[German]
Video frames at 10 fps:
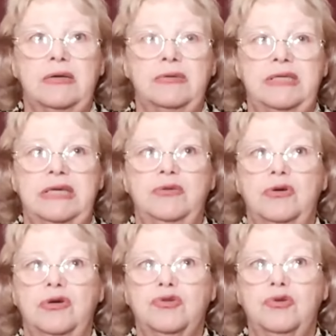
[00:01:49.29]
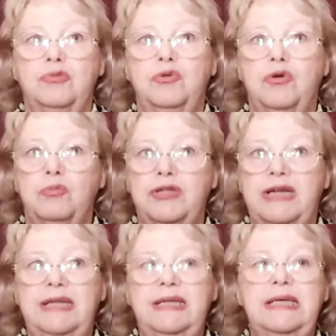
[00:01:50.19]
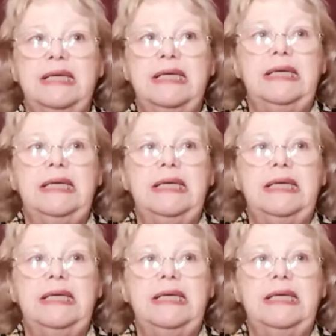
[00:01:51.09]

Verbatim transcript: Wir aßen. Mein Mann war im